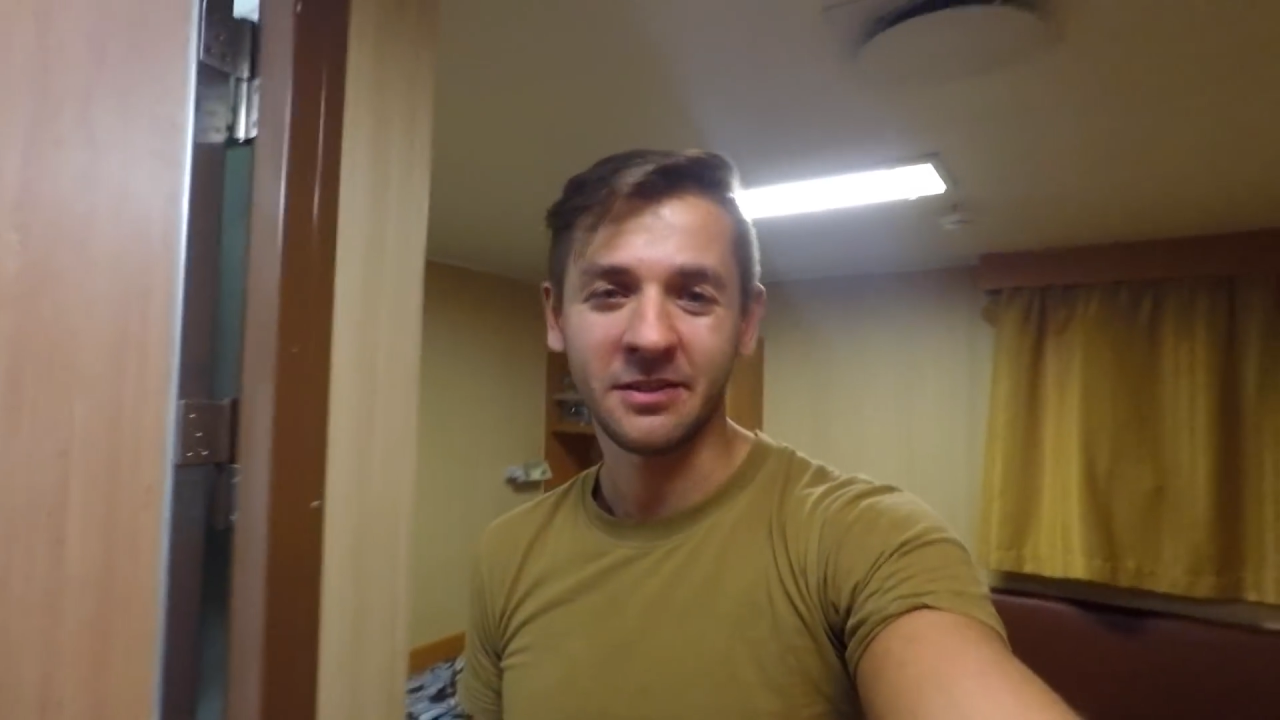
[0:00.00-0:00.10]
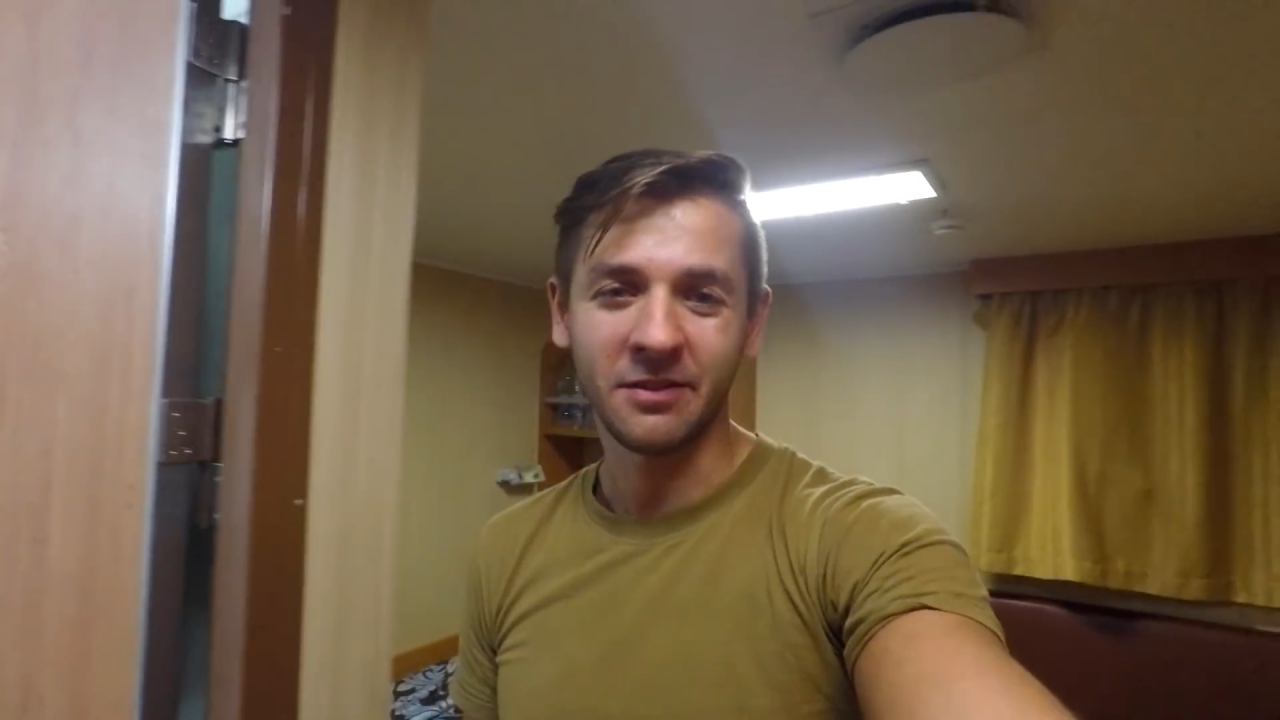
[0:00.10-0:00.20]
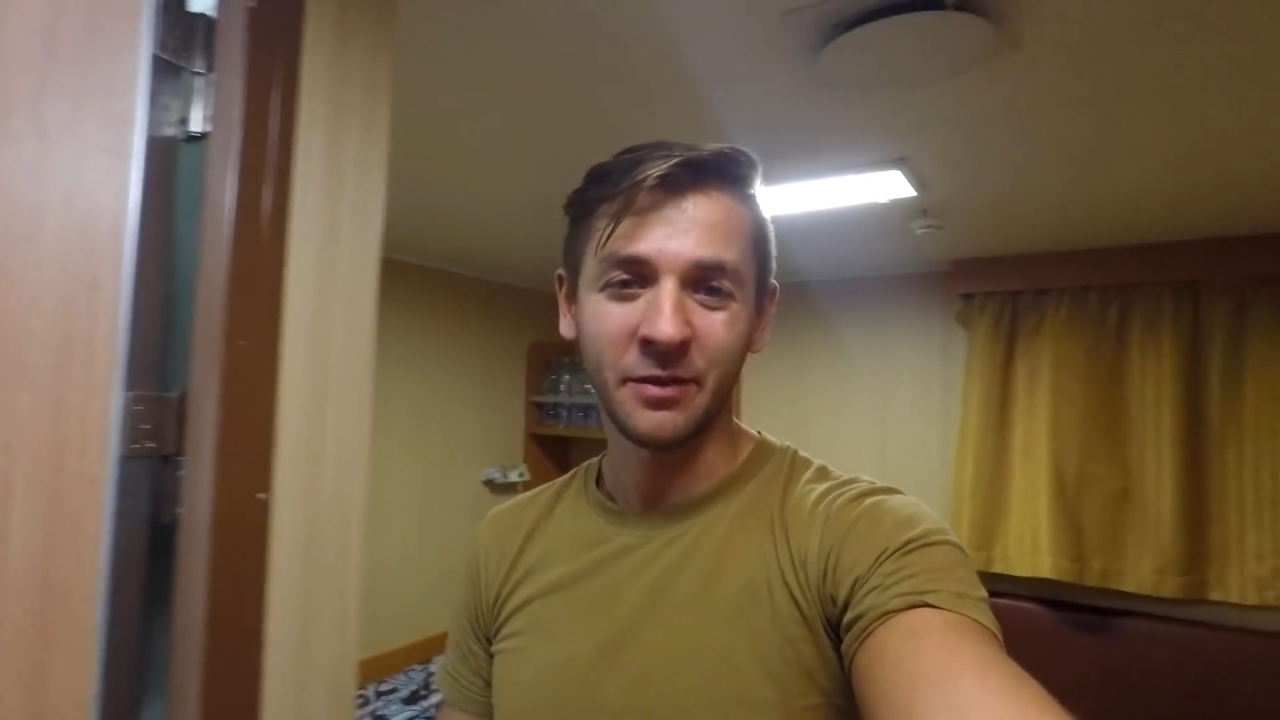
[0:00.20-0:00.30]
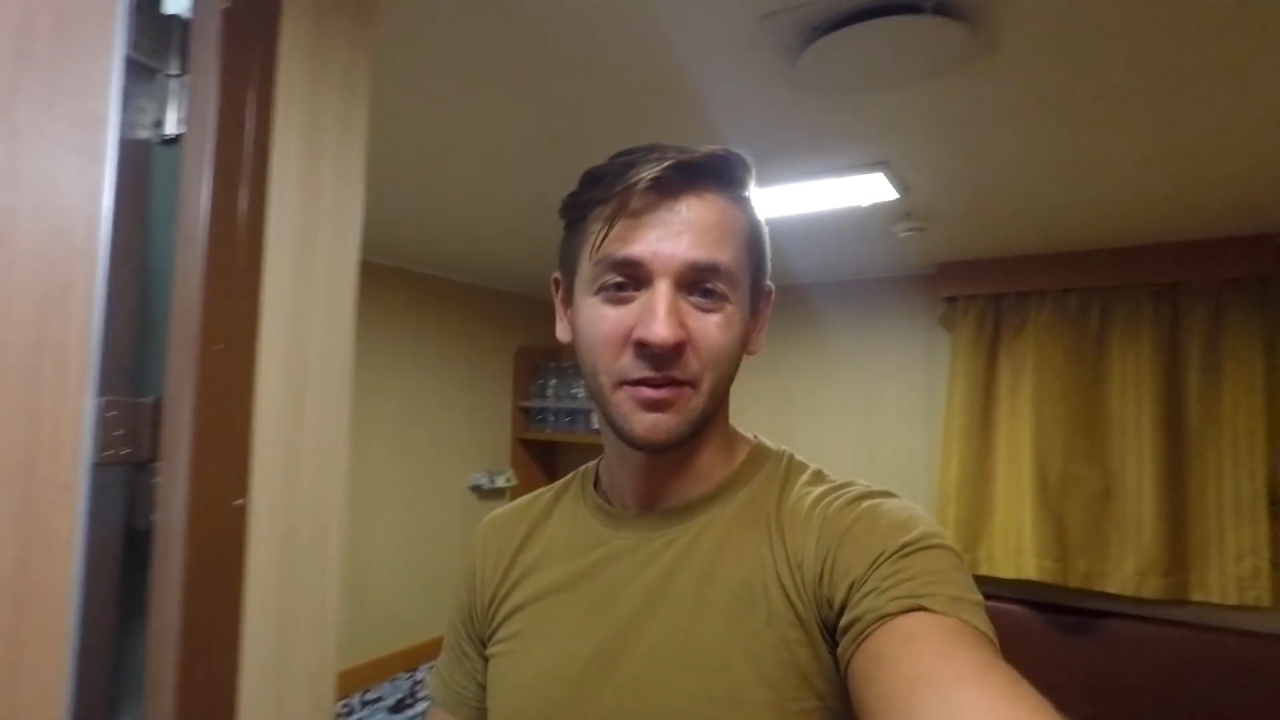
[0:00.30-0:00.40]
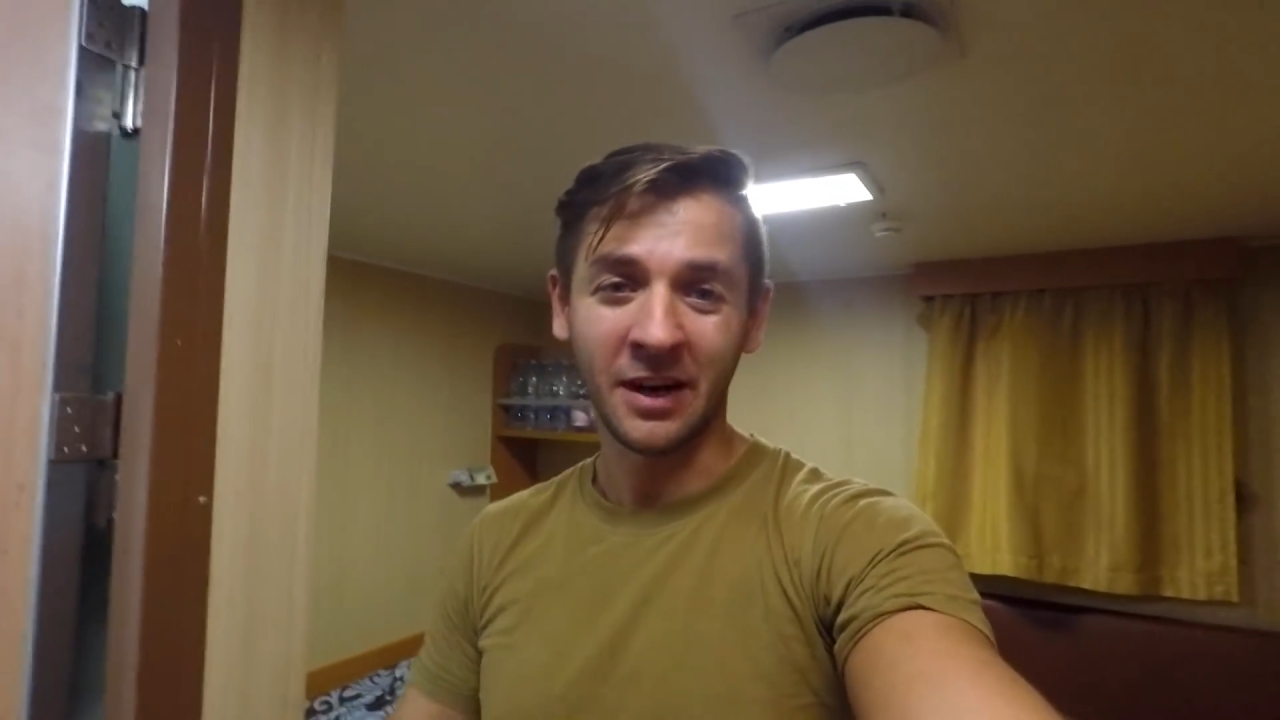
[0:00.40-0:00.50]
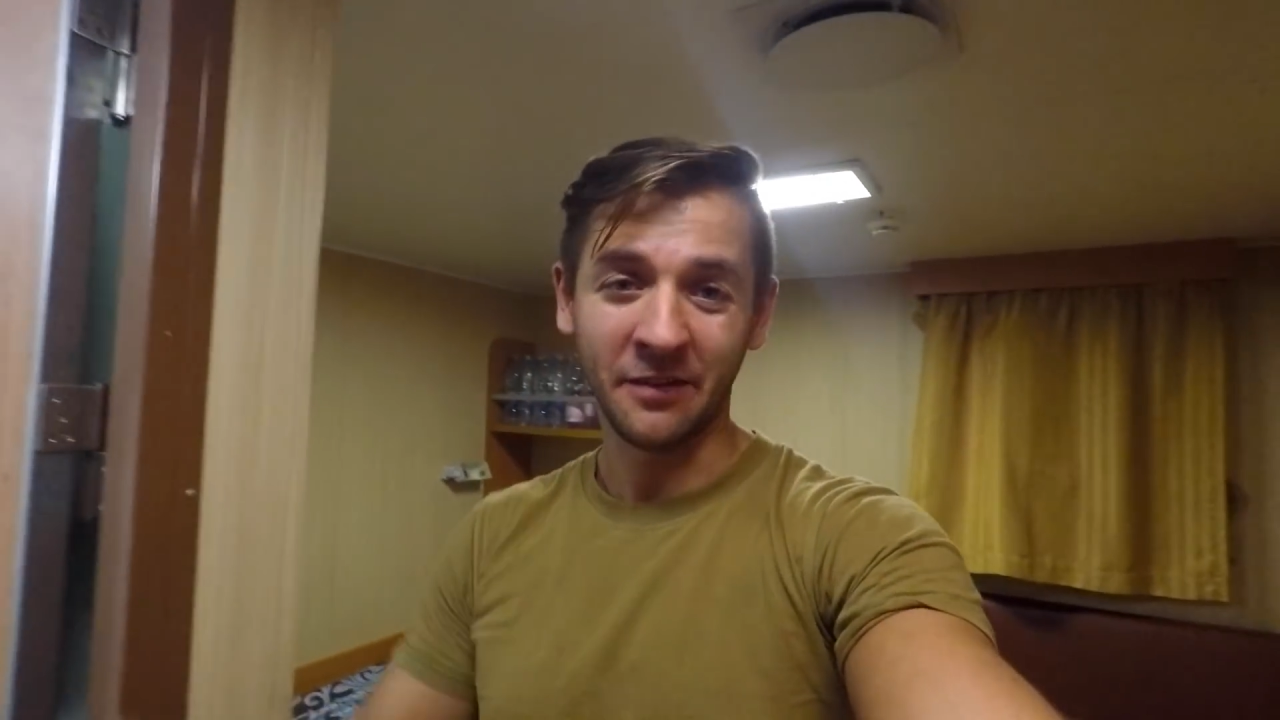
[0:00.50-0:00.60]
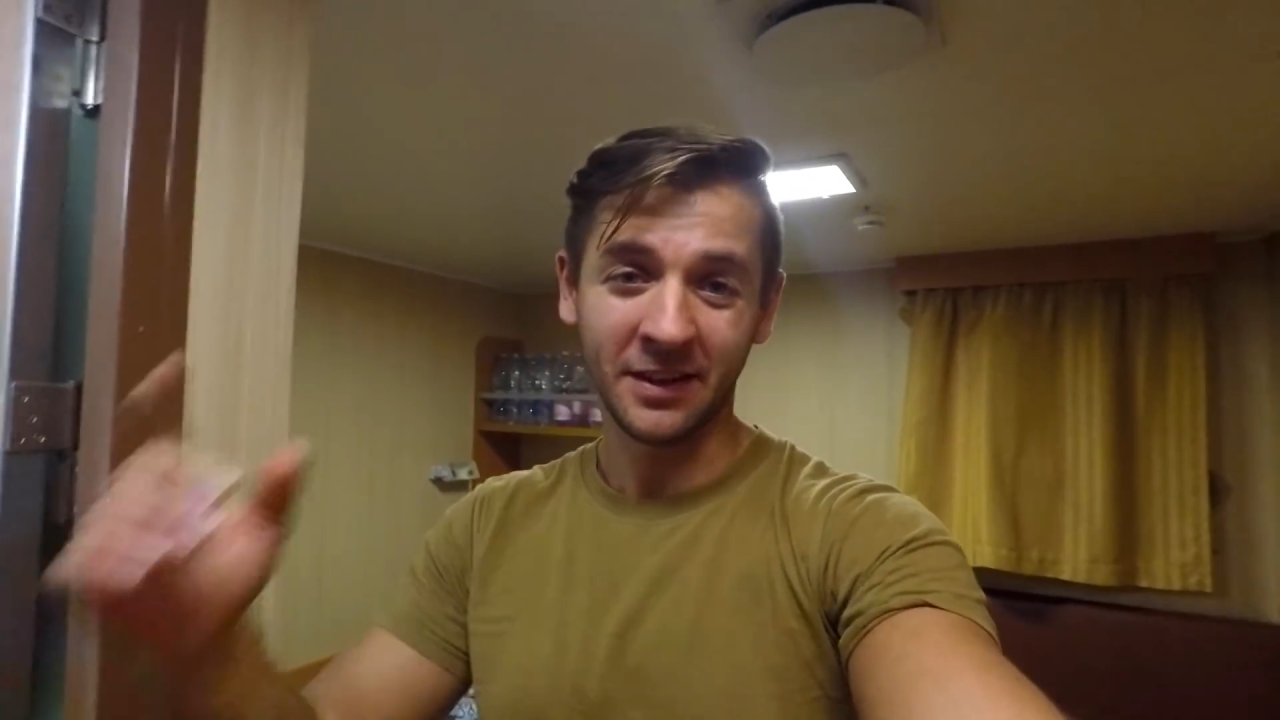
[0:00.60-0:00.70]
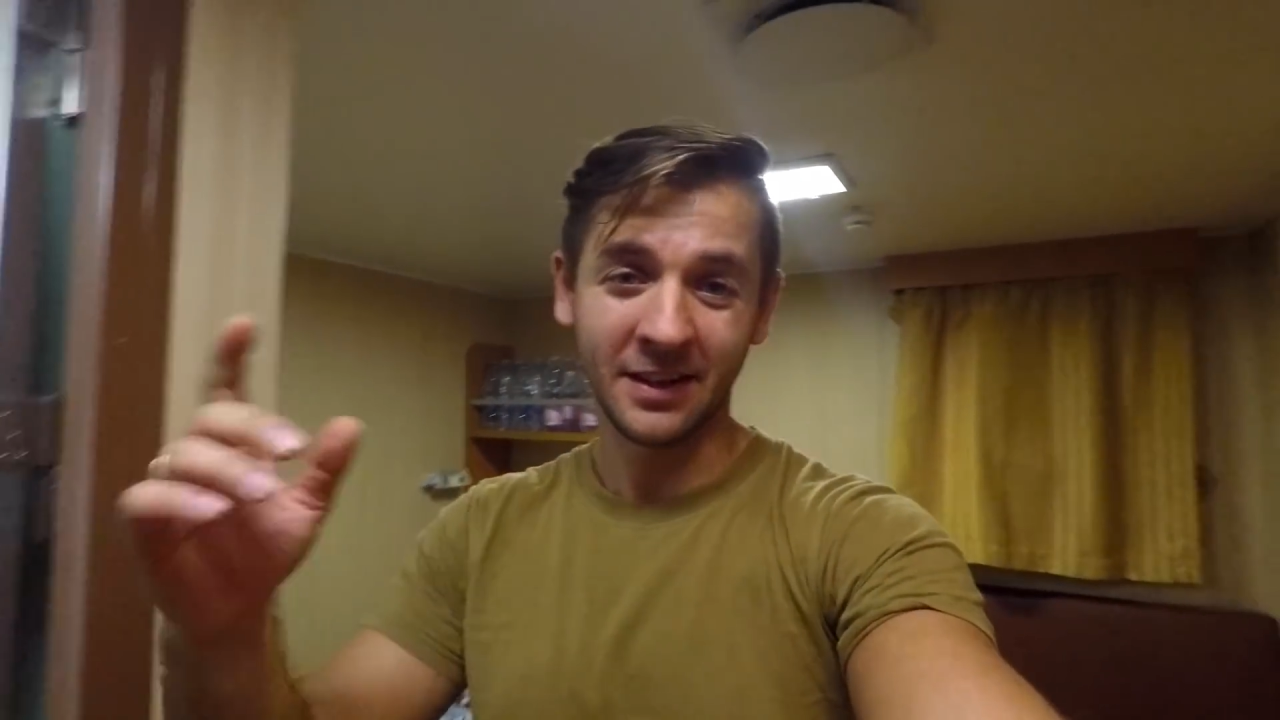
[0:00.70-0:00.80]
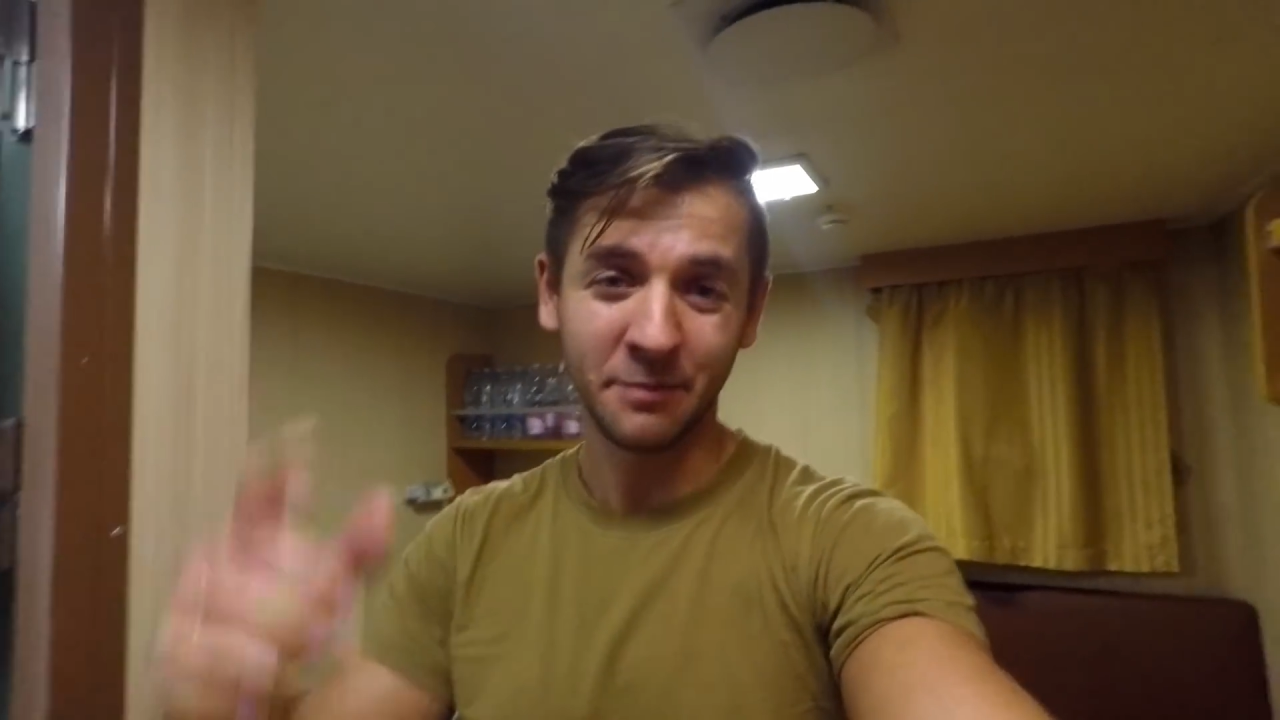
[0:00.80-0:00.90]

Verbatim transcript: С вами Авраменко